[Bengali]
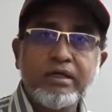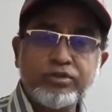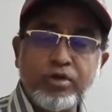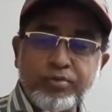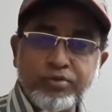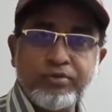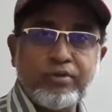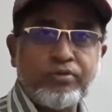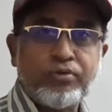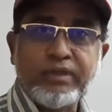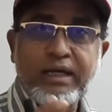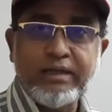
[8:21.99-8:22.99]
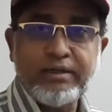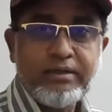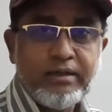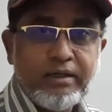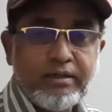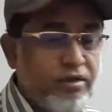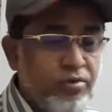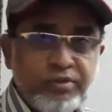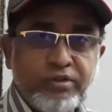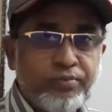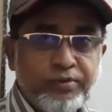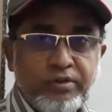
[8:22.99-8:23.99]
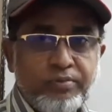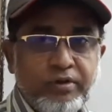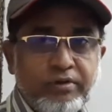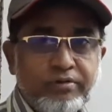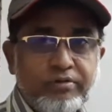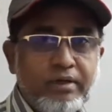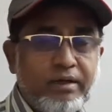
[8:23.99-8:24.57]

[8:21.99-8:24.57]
সম কোথায় নিয়মিত প্রতিফলনগুলো